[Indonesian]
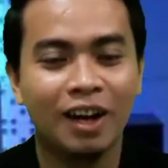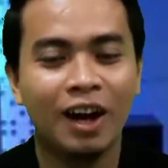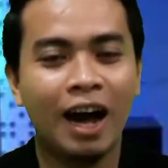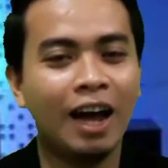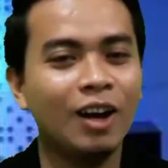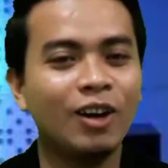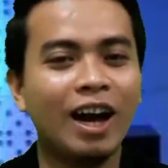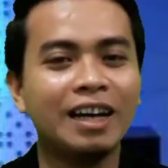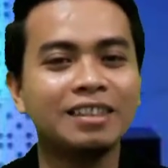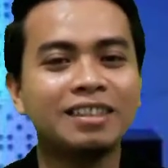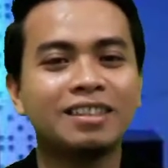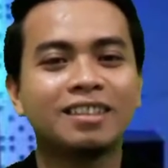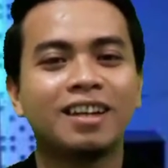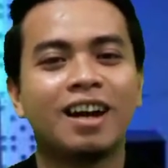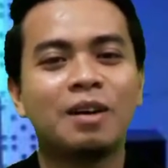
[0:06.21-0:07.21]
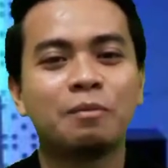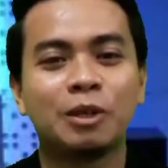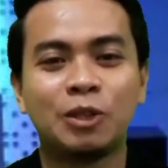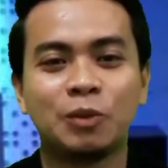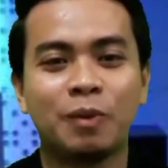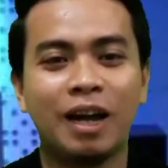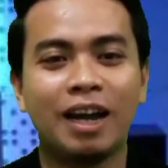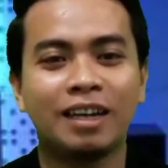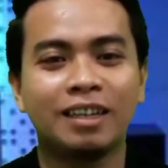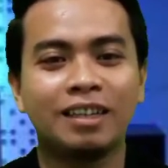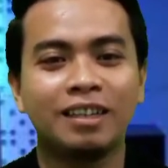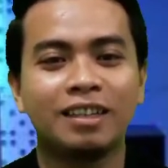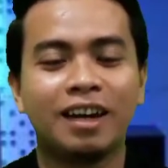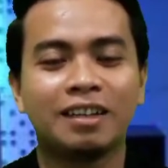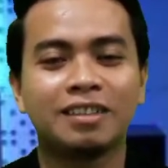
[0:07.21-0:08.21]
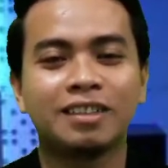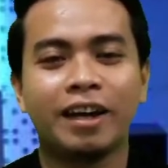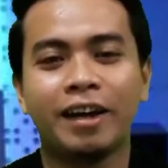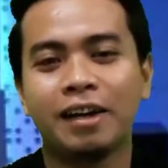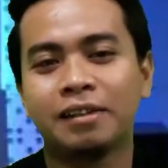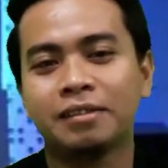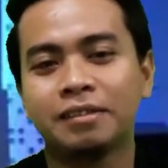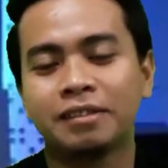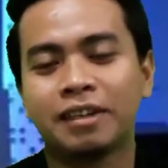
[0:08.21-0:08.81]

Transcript: Halo guys, ya berjumpa lagi dengan saya.